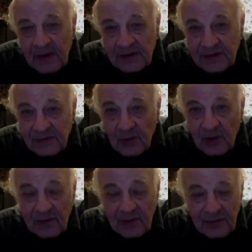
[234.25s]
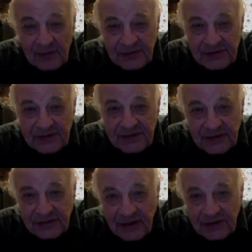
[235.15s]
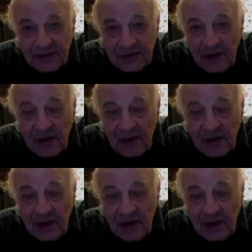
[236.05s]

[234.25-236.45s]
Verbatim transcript: со многим он был не согласен,